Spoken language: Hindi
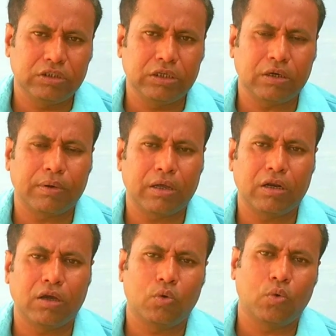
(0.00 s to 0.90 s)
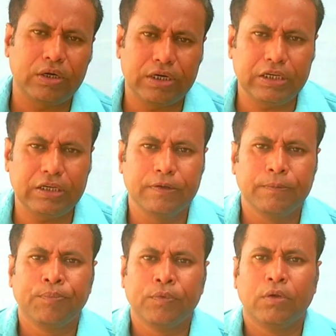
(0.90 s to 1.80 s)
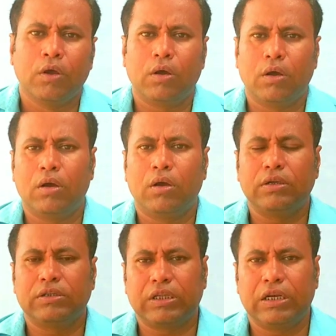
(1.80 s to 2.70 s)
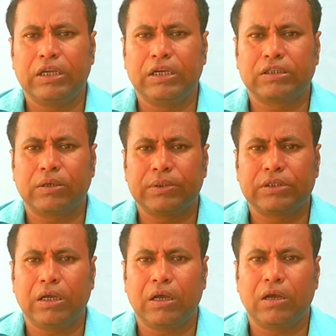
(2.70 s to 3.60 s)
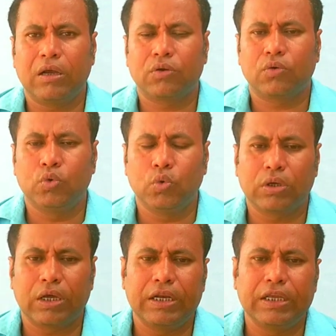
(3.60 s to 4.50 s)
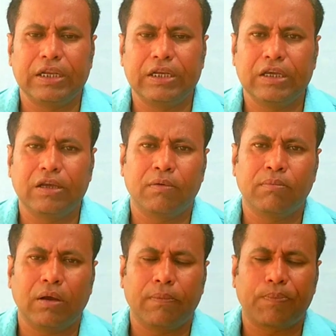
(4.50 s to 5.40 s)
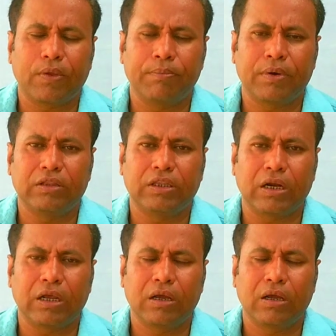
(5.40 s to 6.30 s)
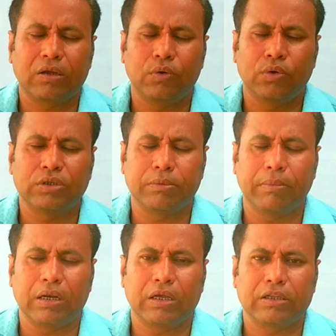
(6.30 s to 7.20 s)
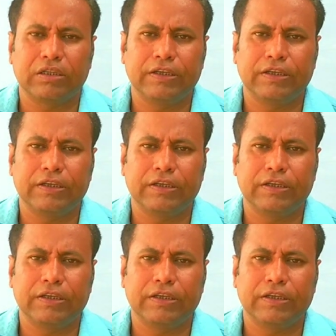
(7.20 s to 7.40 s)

जी घबड़ाना उल्टी आ, इस तरीके की समस्या को दूर करने के लिए हम अमृत धारा को इस्तेमाल करते